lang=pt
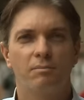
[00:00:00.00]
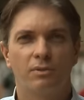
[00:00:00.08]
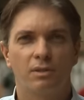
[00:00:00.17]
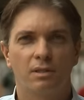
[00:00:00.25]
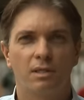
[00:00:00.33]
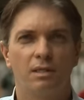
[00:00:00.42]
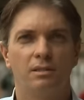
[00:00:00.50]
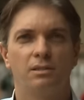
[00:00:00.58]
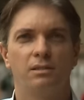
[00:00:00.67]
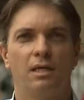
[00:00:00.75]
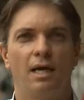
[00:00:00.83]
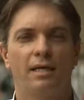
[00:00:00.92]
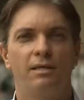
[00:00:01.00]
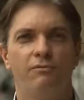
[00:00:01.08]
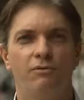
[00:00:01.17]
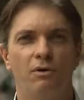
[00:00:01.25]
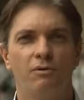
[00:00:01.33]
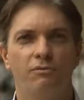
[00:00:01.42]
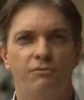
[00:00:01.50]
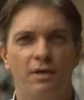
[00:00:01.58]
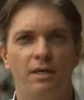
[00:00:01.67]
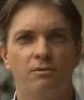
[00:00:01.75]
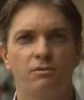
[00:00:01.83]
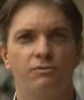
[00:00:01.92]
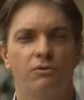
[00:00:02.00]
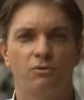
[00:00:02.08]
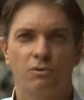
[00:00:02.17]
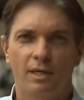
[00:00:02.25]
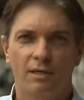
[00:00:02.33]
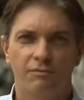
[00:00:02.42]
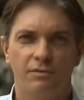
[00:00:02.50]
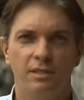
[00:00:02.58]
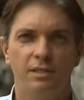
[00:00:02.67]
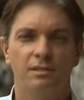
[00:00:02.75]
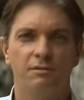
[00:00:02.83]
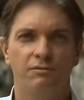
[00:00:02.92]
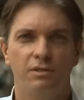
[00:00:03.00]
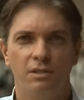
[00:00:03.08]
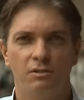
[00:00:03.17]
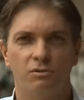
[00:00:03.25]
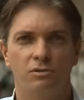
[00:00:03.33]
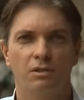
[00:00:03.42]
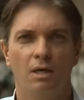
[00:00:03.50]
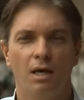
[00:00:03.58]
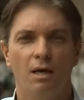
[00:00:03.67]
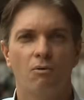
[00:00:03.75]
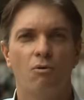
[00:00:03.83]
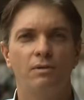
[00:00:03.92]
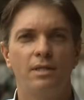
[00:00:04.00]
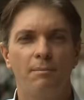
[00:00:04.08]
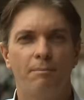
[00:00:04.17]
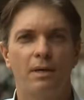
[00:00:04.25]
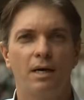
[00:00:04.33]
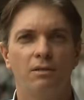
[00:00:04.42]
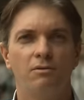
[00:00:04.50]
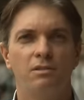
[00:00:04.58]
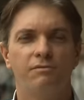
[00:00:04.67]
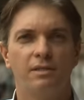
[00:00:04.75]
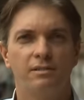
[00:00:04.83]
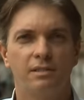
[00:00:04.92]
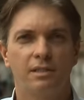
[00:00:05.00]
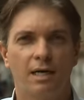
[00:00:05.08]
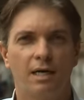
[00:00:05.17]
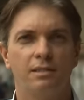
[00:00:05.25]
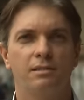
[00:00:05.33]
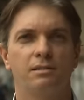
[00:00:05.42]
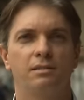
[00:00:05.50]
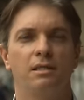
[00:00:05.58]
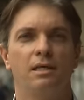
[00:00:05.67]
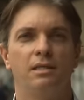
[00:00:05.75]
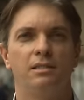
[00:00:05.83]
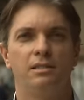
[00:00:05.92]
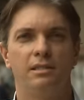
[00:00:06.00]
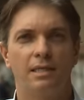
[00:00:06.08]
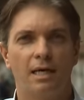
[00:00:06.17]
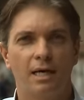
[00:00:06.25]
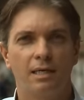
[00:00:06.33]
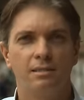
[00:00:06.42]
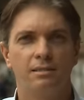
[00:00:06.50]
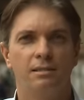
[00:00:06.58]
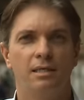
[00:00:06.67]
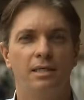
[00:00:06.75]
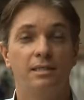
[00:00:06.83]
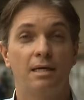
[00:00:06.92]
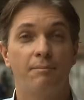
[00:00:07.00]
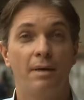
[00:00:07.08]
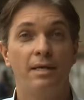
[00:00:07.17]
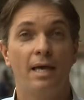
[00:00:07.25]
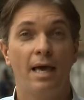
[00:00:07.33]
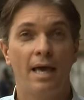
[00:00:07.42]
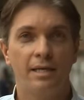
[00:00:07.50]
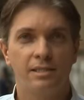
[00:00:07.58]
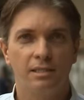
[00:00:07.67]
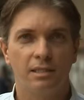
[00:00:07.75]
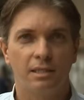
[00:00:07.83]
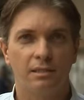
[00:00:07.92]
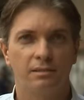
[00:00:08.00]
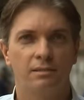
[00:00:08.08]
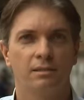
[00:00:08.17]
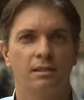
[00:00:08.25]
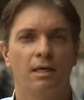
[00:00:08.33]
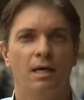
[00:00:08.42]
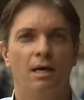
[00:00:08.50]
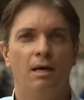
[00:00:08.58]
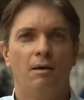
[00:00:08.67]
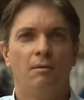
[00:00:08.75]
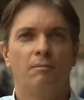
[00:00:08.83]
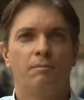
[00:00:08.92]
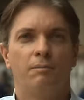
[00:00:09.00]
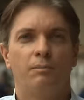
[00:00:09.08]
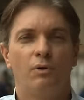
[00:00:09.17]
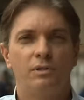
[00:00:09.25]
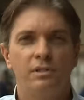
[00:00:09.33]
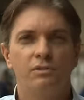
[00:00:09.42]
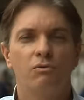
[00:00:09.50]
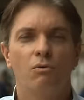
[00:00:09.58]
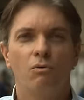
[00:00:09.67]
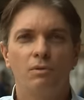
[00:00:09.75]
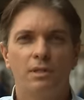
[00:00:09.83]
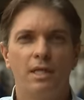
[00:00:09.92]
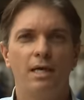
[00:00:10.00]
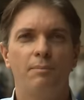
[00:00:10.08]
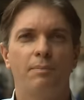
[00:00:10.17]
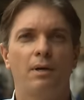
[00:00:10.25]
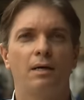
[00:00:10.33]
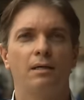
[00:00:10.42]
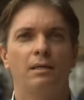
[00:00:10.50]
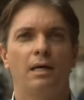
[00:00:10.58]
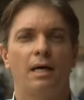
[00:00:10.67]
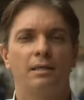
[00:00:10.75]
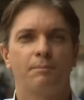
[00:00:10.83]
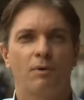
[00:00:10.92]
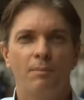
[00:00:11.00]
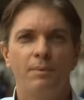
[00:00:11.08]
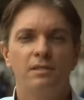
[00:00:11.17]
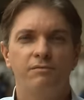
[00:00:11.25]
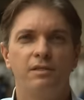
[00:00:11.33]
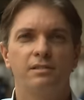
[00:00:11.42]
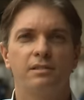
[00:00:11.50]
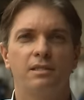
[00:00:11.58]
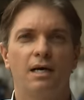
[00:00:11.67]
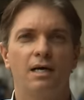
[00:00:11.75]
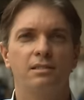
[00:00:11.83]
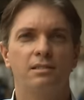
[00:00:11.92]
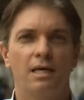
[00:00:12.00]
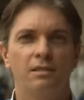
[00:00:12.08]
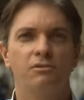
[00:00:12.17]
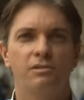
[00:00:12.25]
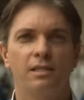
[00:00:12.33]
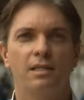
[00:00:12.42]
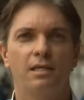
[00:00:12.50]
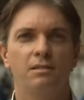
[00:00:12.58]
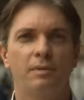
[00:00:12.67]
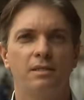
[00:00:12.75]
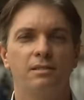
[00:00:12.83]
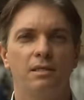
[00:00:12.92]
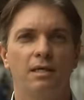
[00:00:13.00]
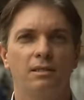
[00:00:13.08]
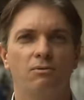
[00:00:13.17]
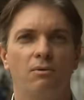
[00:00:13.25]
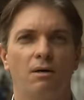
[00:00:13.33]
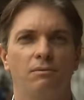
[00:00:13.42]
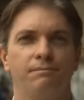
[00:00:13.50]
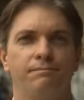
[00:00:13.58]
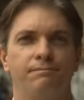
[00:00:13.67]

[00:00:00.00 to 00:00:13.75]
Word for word: importante é que foram feitos fotografias e vídeos contemplando diversidades de idades e também étnicas, pois isso contempla a própria diversidade da sociedade brasileira atual.